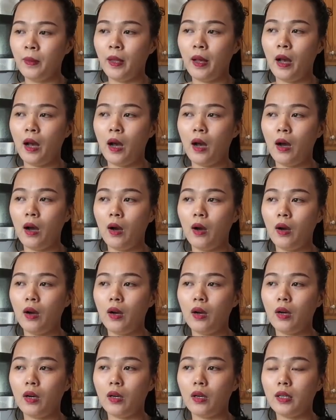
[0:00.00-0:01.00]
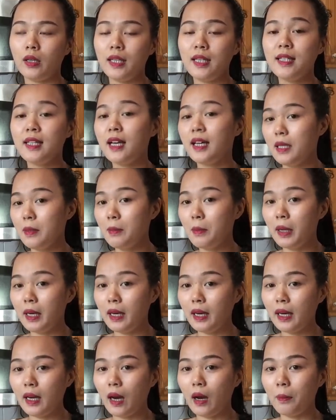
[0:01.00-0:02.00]
họ đi chơi với
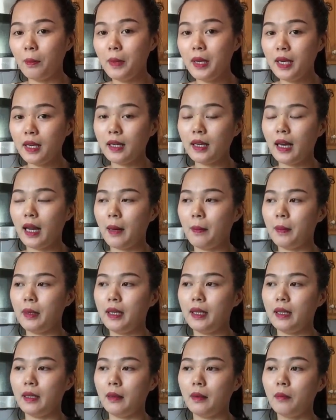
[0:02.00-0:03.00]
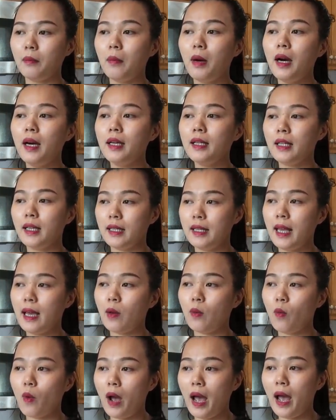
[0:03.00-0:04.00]
mình á, họ biết là mình mới thời
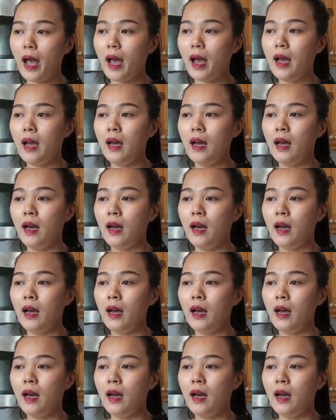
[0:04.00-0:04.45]
gian qua